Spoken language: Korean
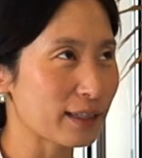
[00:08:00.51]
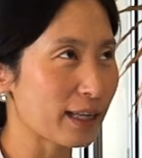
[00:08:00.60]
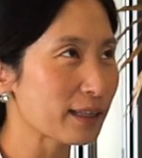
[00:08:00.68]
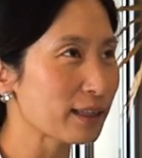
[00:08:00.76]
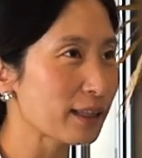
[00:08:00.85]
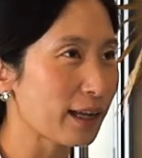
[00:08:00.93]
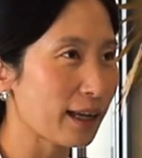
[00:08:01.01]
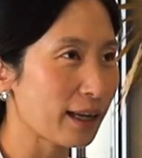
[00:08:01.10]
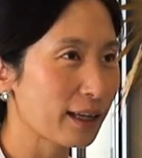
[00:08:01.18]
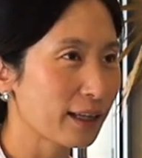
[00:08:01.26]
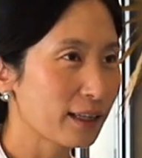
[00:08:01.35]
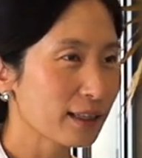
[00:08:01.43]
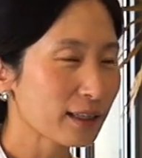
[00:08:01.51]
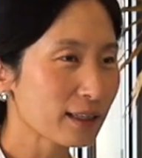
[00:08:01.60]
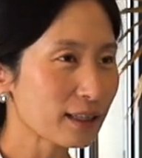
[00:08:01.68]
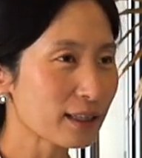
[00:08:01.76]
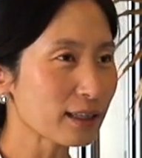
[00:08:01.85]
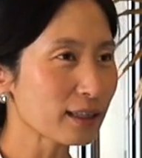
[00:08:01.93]
새들의
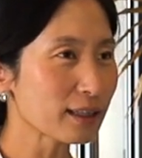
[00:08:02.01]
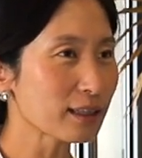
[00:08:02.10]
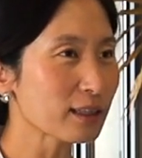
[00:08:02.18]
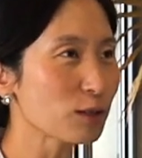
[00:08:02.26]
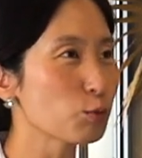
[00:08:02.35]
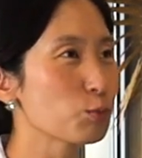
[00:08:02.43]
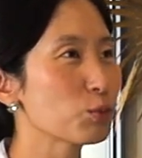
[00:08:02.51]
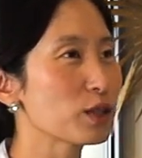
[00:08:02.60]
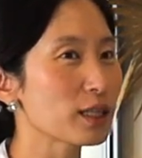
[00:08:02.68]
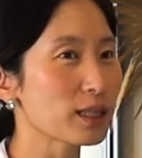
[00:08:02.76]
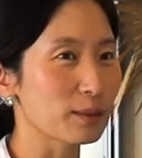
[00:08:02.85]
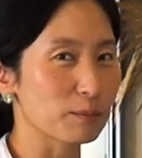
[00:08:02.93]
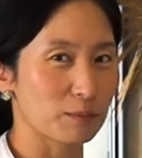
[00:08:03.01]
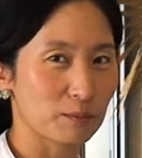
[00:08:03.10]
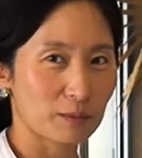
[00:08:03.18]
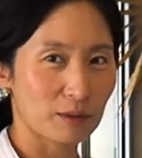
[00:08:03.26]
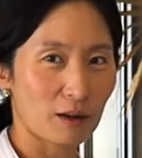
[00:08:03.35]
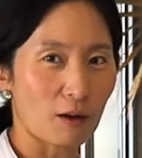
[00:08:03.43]
큰 움직임,
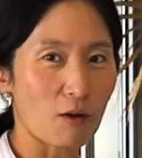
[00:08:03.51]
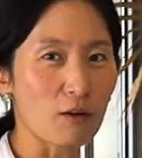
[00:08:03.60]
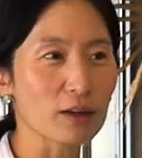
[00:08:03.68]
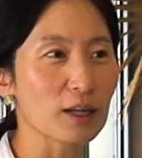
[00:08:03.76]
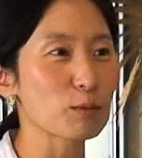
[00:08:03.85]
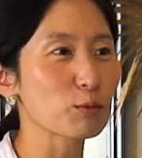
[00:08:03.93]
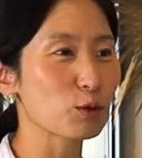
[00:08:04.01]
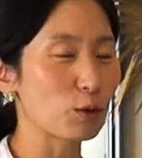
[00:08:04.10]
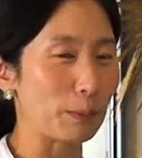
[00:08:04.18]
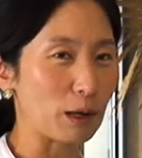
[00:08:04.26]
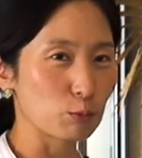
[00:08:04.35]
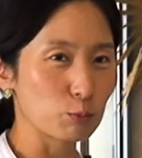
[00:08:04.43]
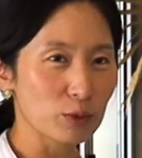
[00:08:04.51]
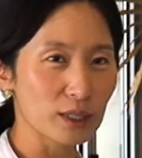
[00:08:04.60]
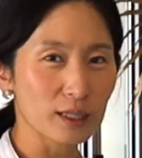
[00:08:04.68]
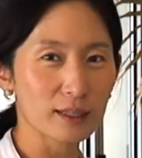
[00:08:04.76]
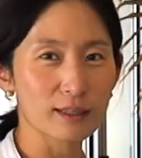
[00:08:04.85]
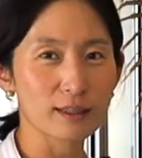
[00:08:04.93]
어깨부터 막
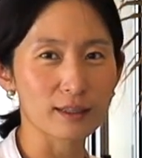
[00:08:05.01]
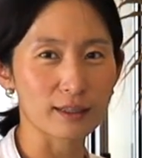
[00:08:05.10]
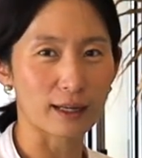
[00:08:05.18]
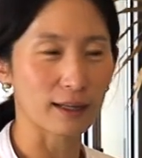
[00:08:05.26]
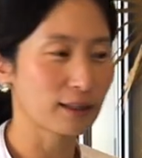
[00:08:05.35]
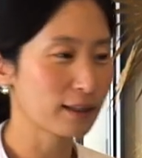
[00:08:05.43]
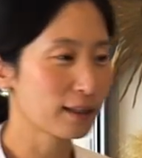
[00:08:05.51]
움직이는 듯한